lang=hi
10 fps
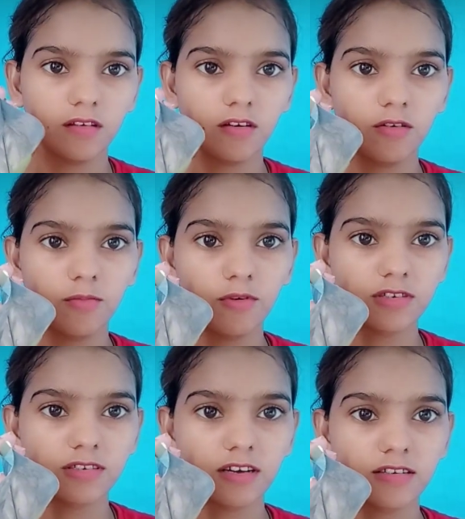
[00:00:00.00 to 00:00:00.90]
अभी
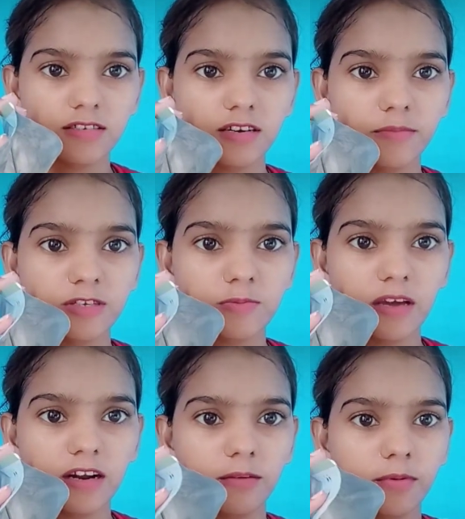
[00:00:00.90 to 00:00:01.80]
बहुत सारा सीरम इस
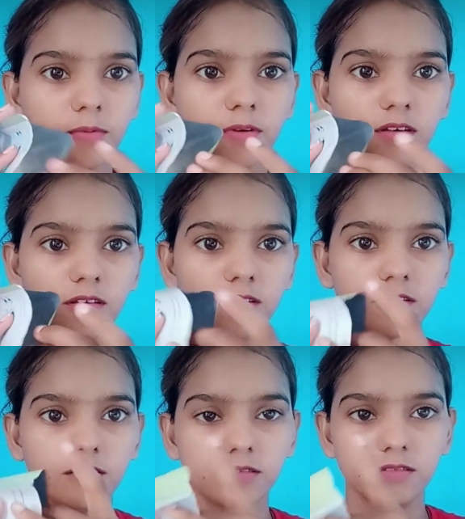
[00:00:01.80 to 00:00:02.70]
पैकेट में भी
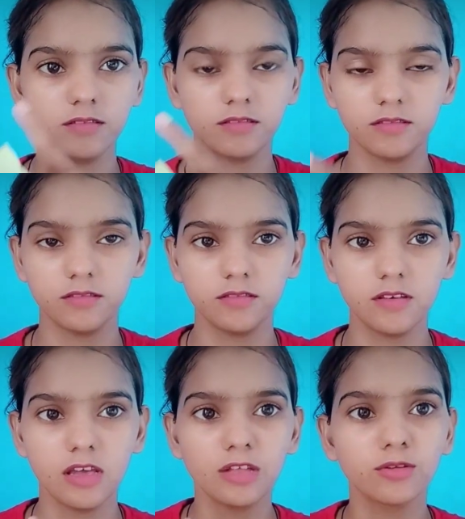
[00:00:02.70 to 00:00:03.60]

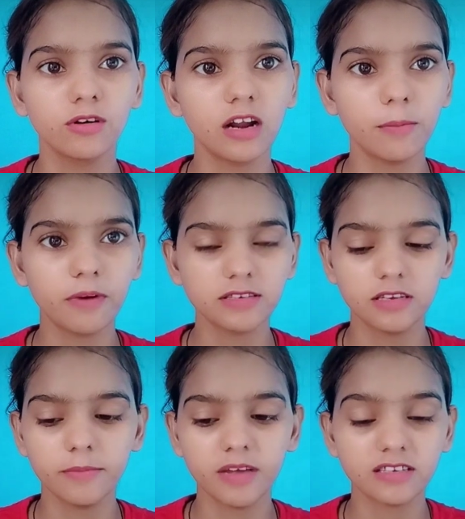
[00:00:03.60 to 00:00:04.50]
है तो अगर आपका
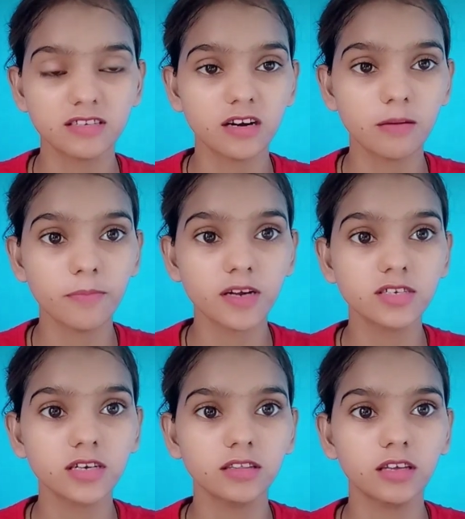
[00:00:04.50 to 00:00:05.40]
सीरम एक्स्ट्रा बच
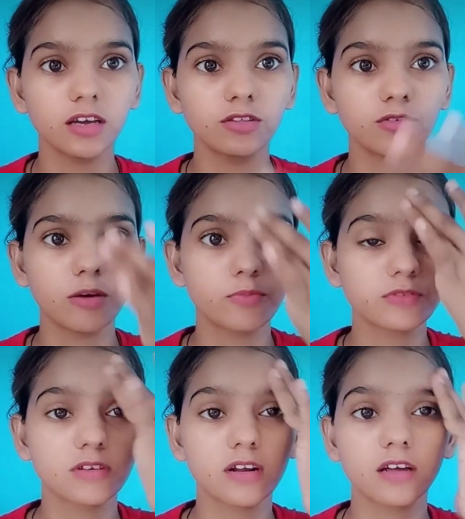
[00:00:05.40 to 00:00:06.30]
जाता है तो आप
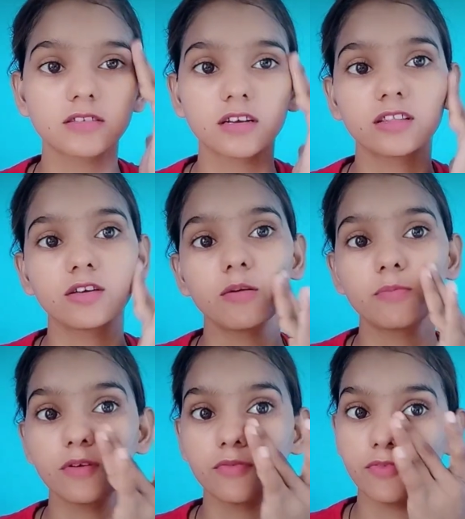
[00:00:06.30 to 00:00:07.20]
उसे रख सकते हो
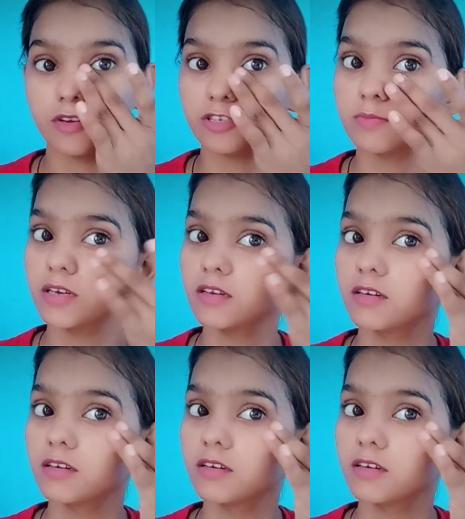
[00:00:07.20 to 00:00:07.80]
अपने फ्रिज में